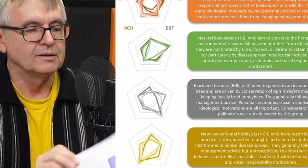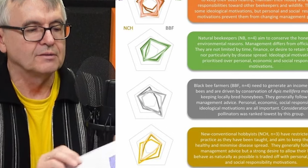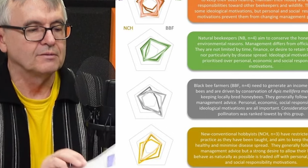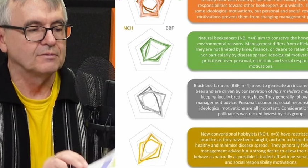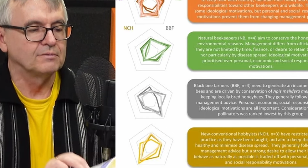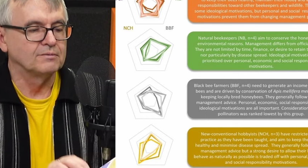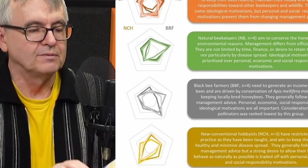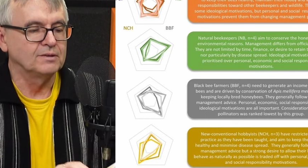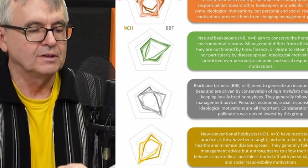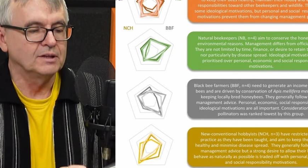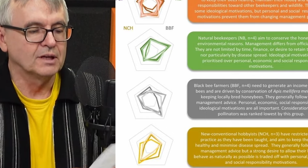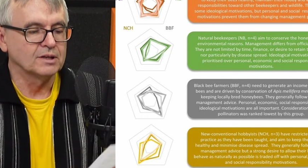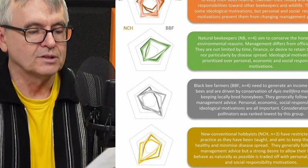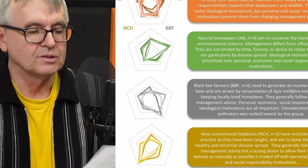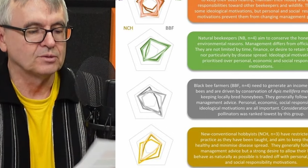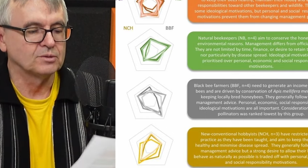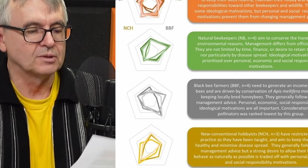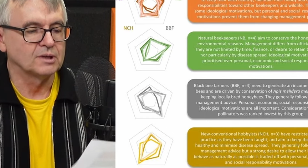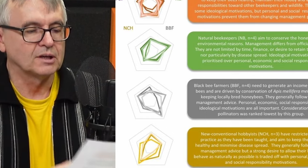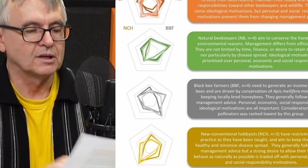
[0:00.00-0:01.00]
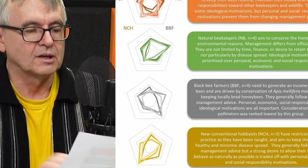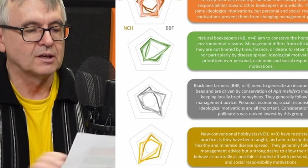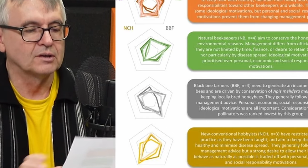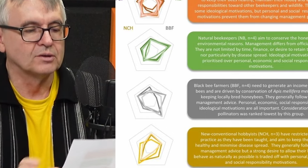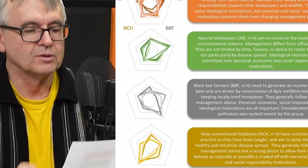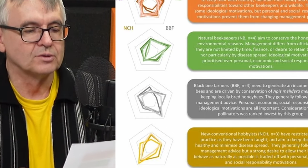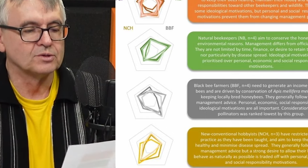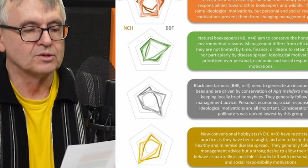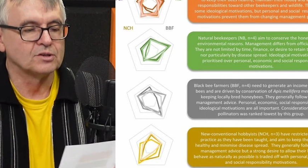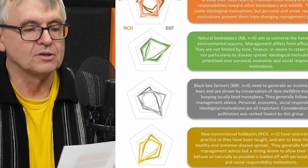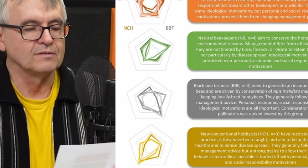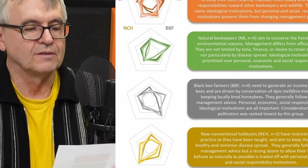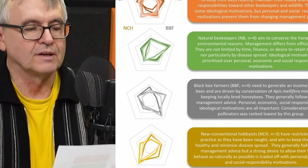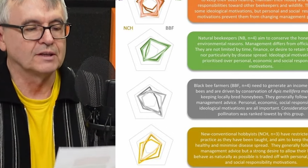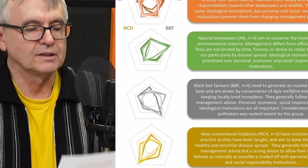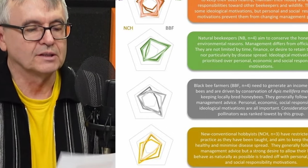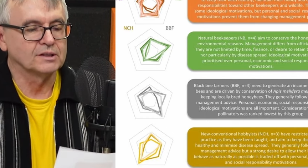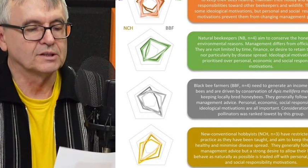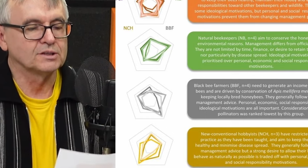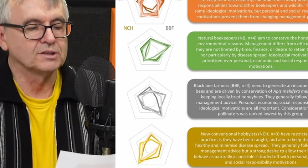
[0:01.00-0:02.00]
Widać tu takie
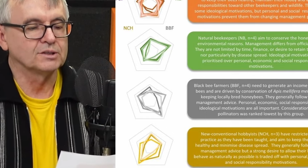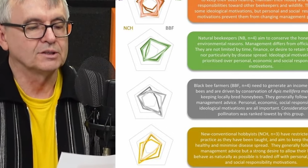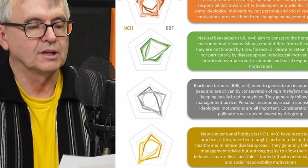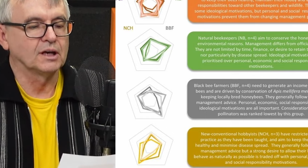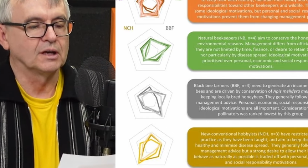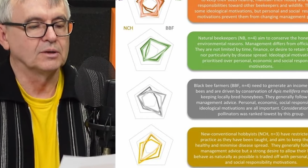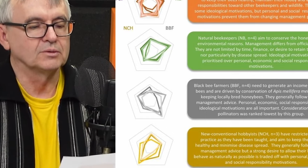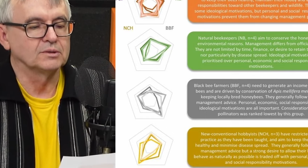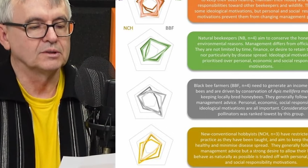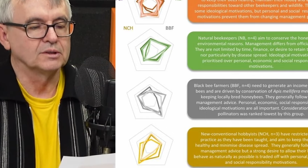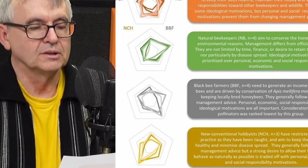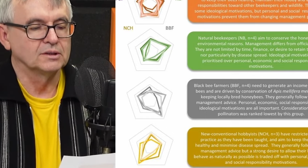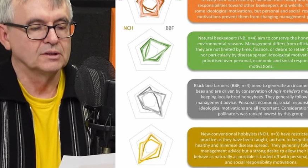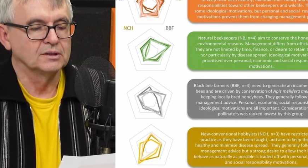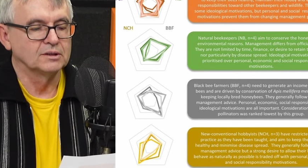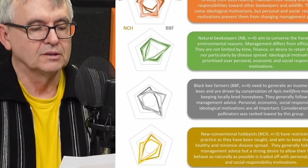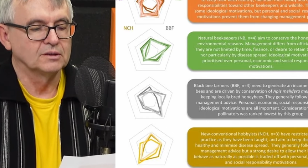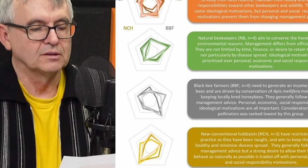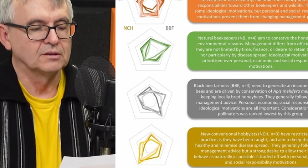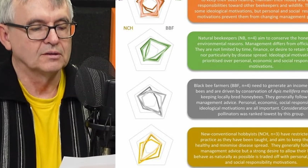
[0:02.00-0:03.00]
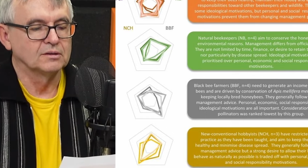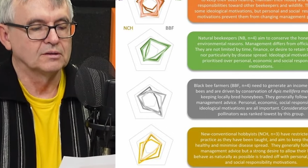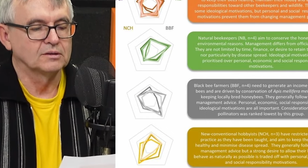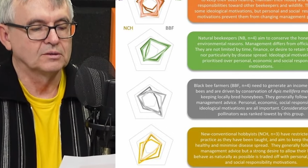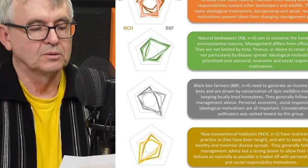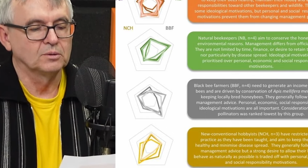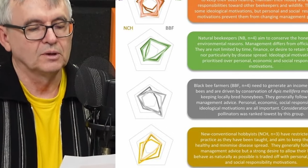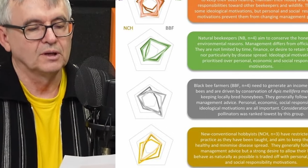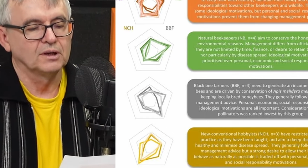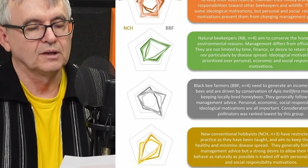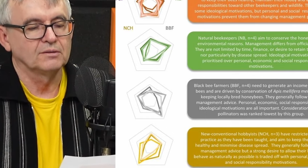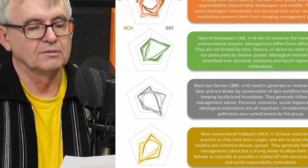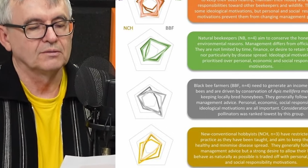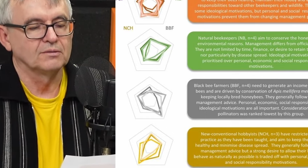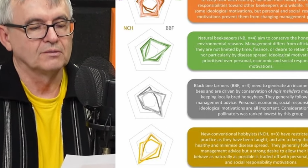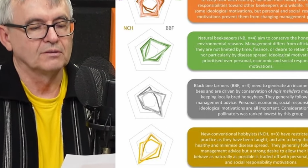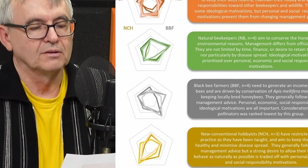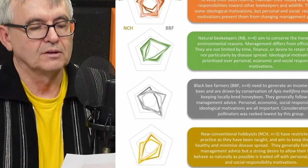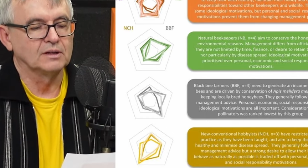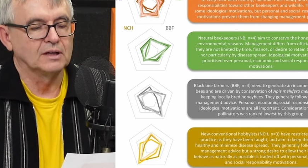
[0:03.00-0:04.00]
gruszkowate kształty, które
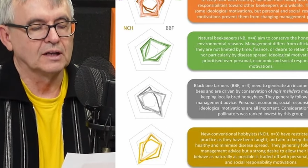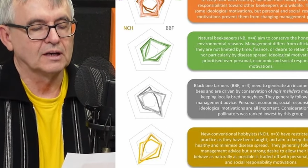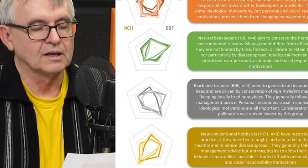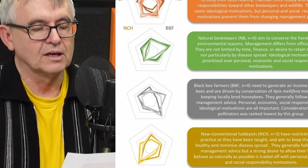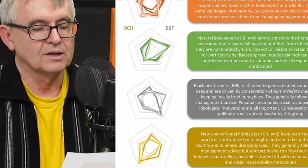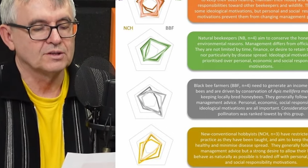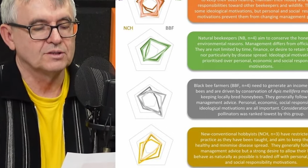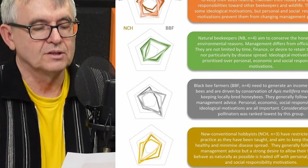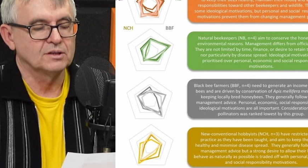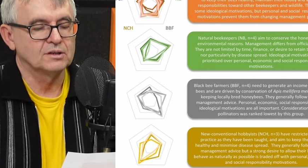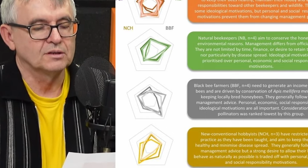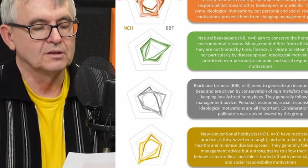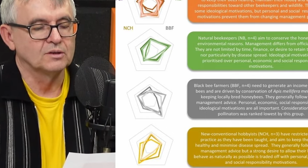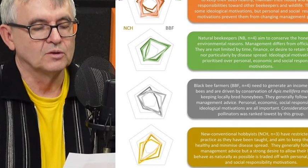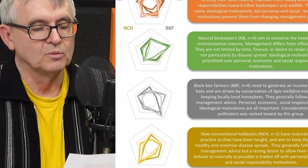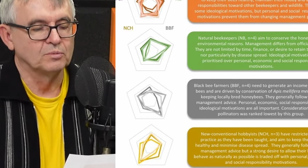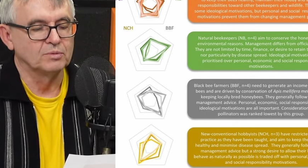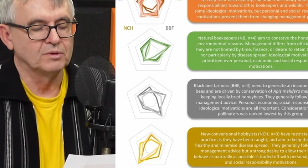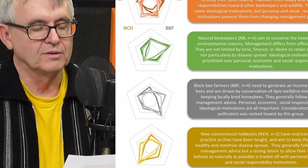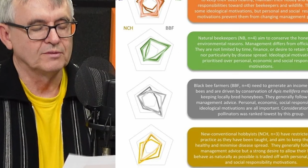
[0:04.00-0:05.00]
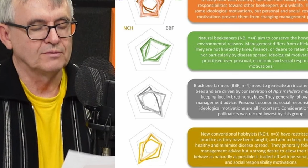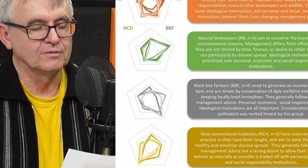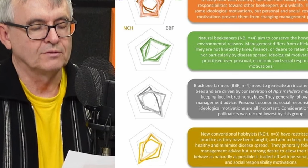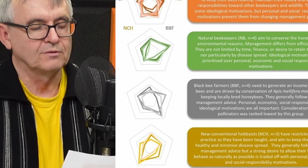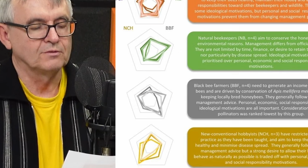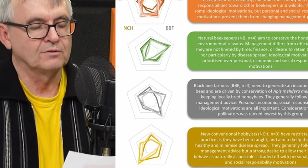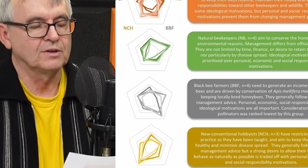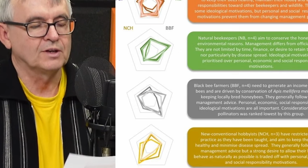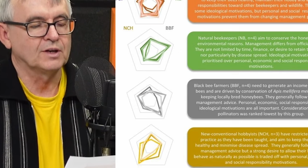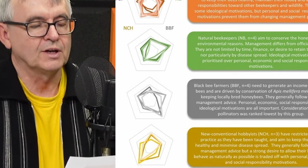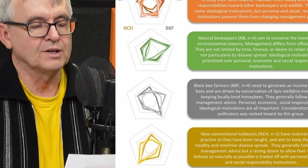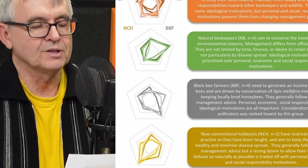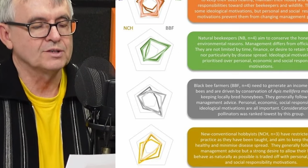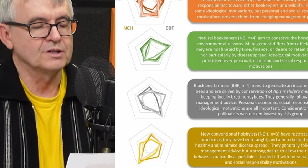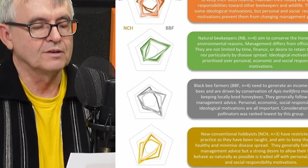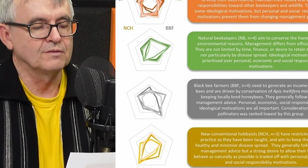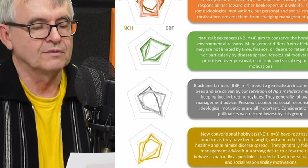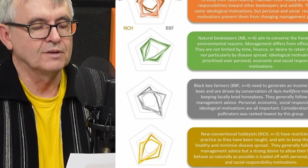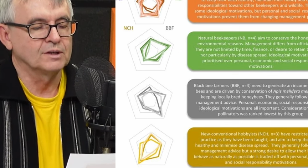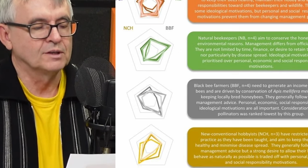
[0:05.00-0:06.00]
dla każdej grupy
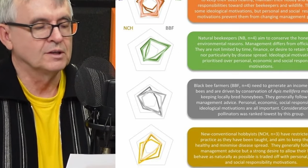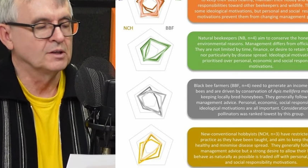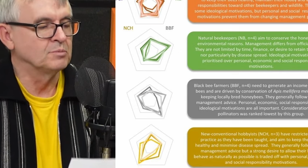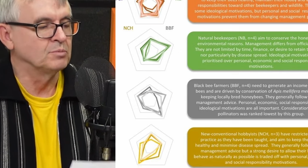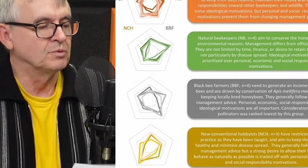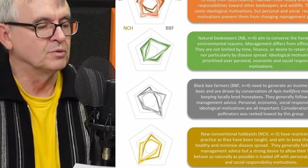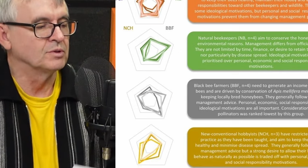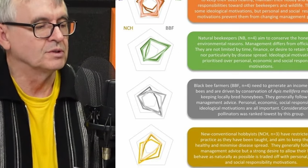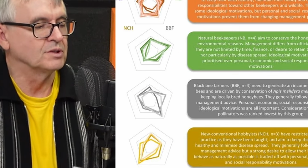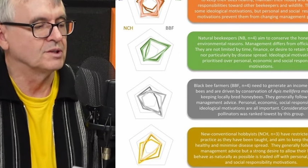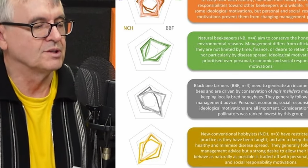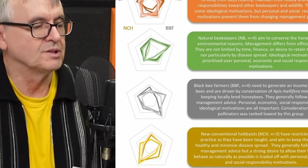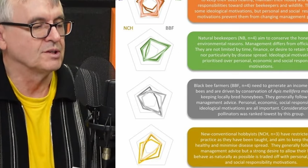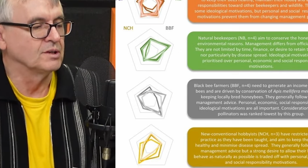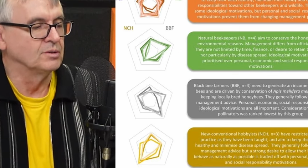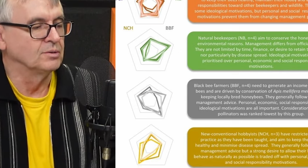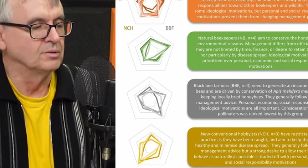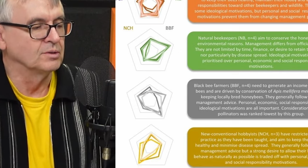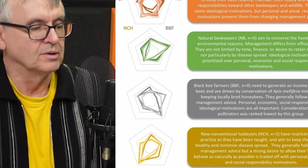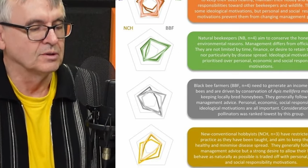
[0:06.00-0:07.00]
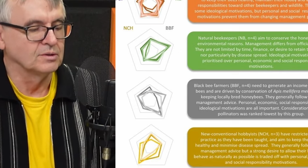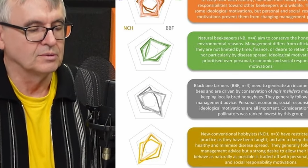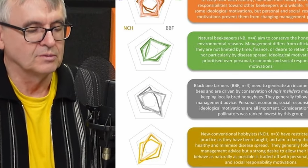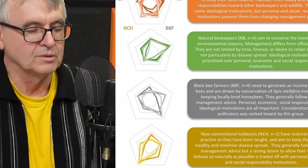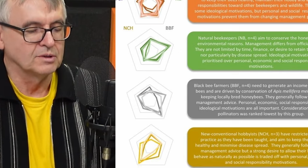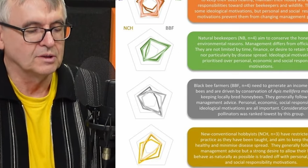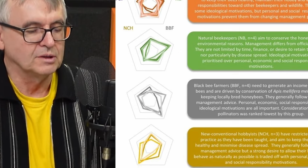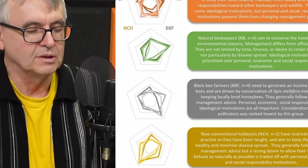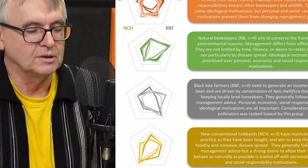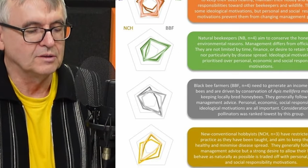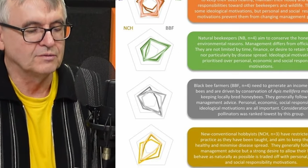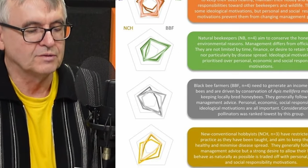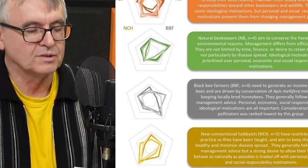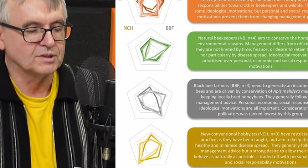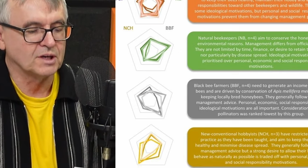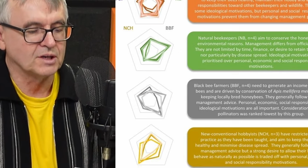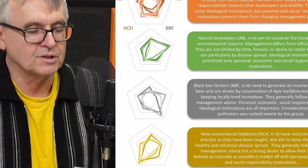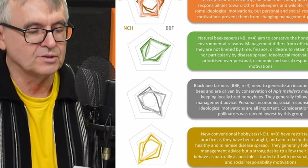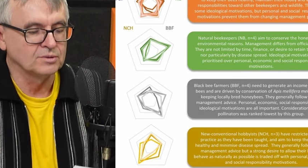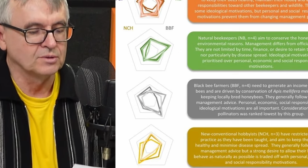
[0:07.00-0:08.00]
wyraźnie w jeden punkt celują i
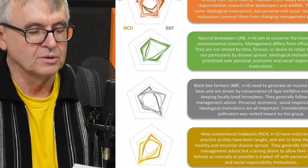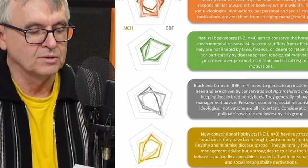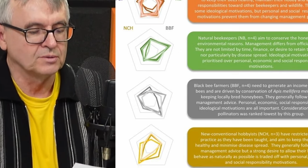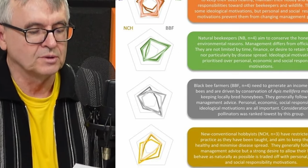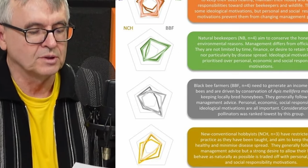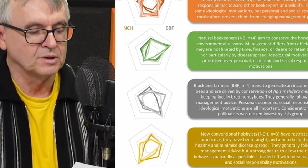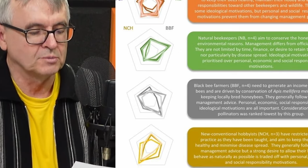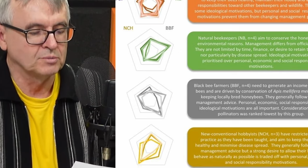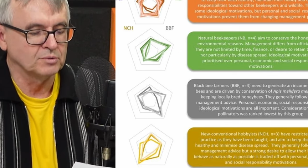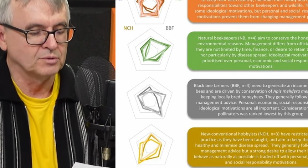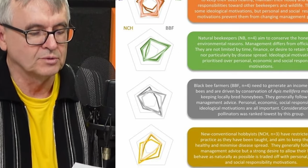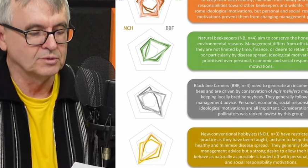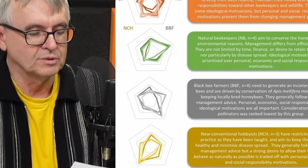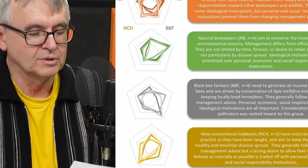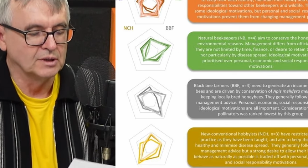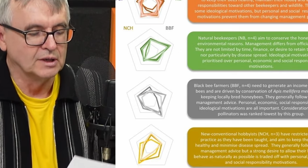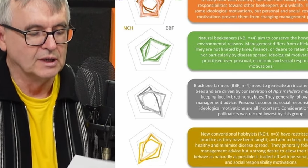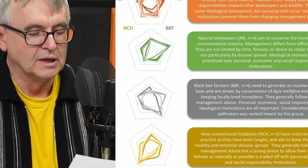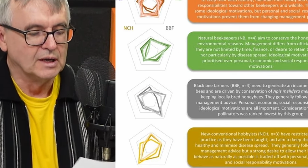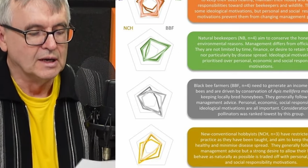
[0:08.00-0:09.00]
wskazują ten punkt,